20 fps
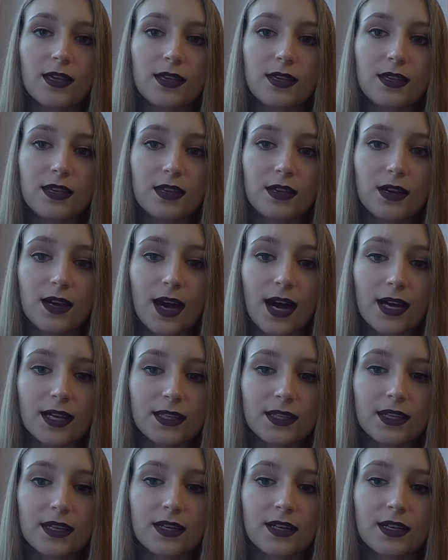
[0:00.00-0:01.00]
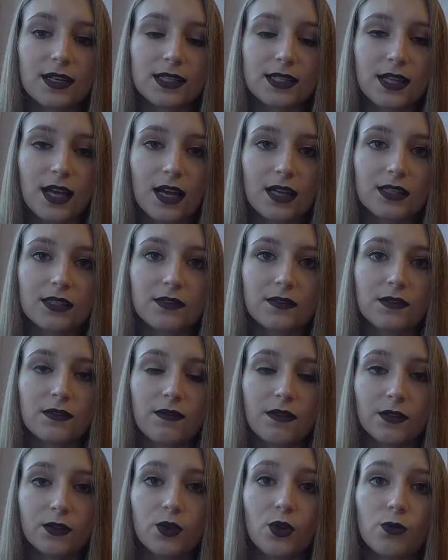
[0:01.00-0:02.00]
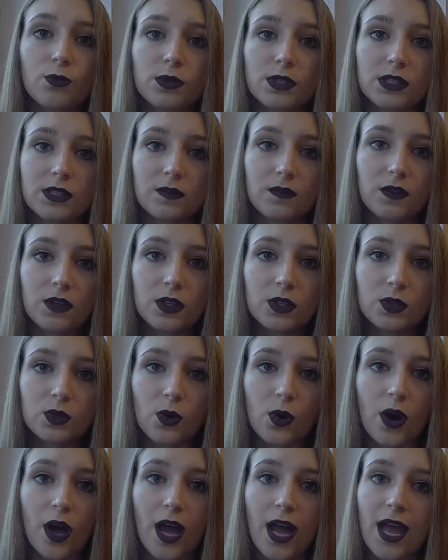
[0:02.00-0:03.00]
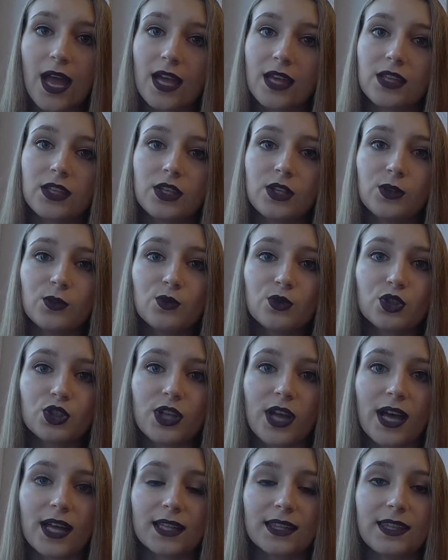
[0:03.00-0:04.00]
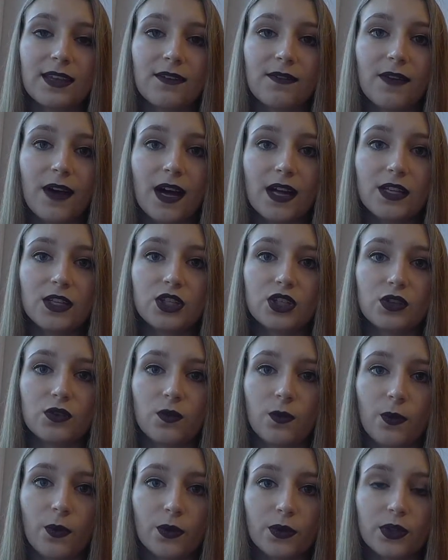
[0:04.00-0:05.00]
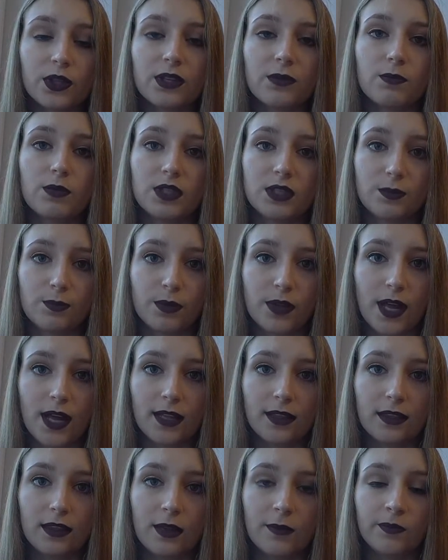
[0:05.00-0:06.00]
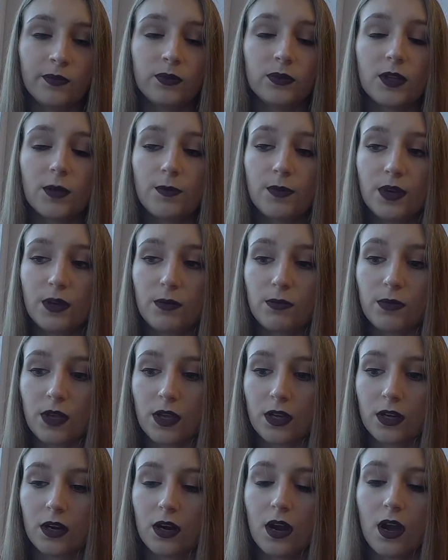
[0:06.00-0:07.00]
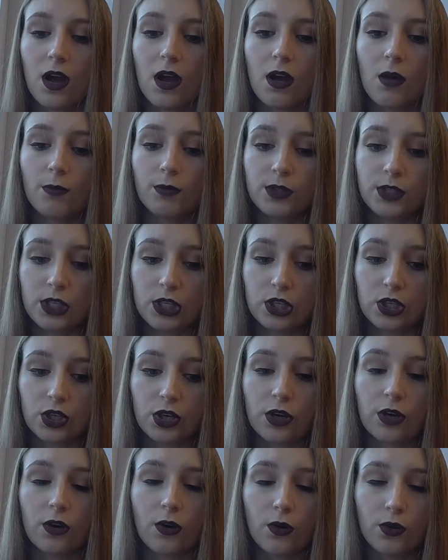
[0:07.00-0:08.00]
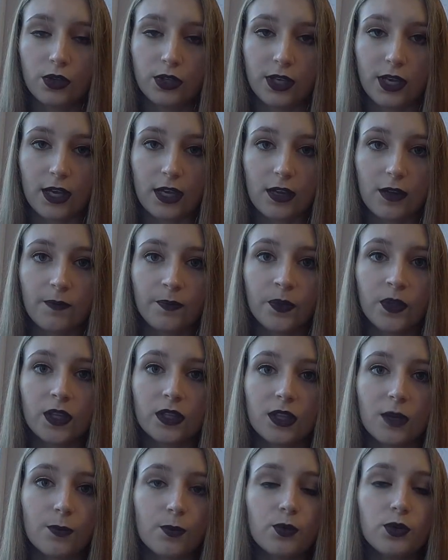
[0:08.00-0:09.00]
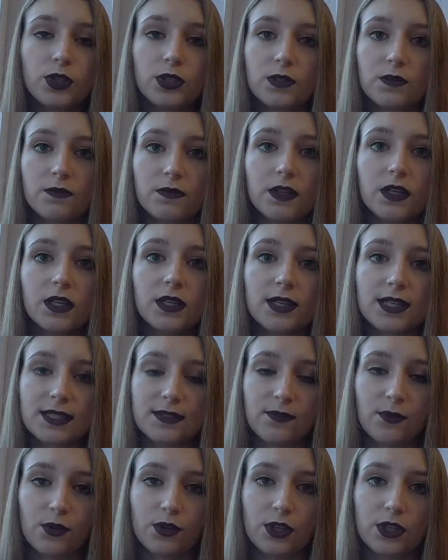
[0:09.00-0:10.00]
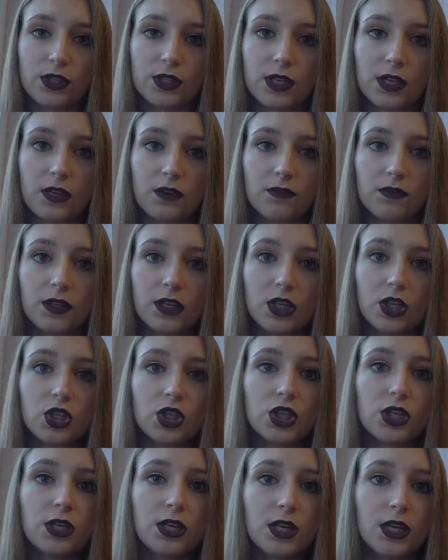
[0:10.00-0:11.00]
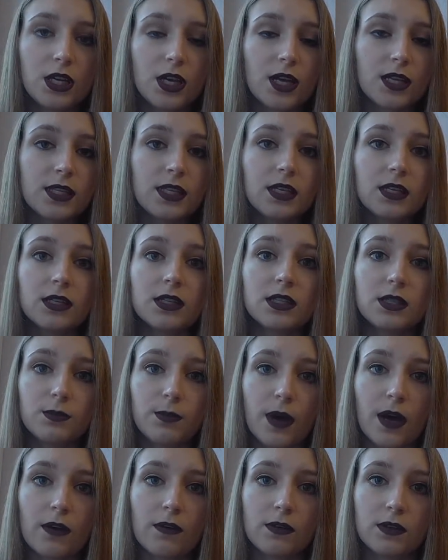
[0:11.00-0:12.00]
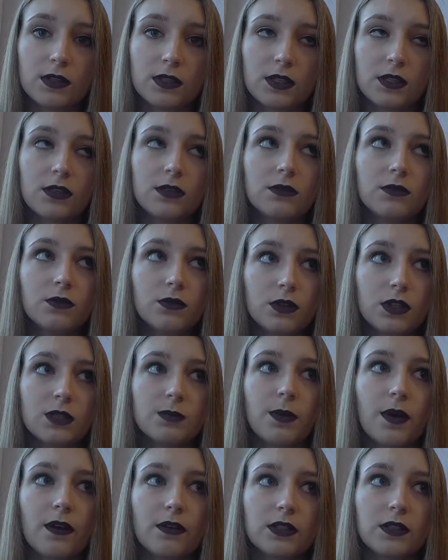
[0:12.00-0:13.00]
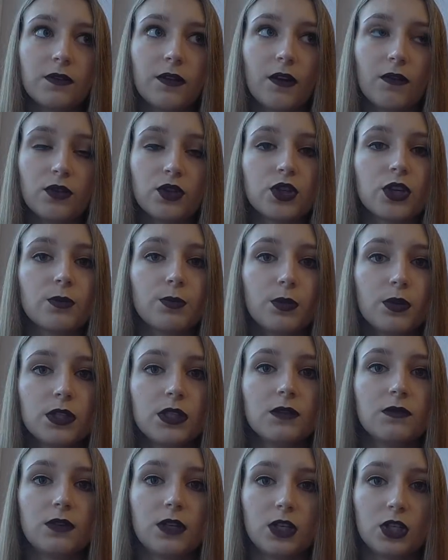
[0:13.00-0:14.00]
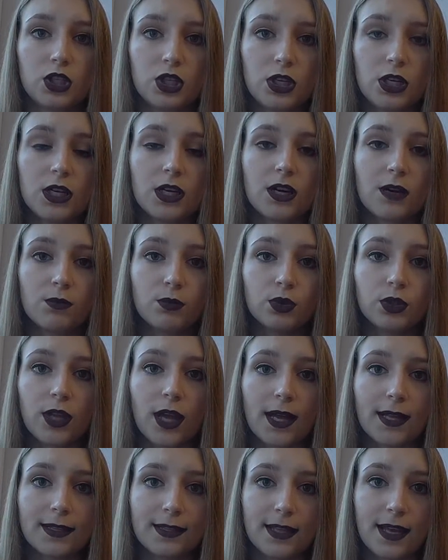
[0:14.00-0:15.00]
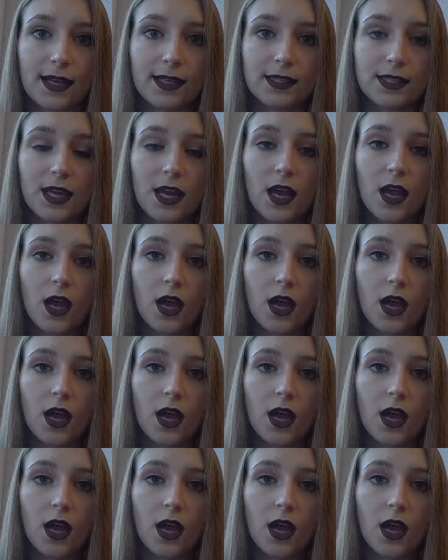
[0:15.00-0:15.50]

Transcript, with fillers: И как я рассказывала в одном из видео, не нужно отдавать животные бесплатно. Например, птичка. Окей, Допустим, вы их разводите, и вы решили от них избавиться. Ну, избавиться в кавычках, просто вы решили кому-то отдать.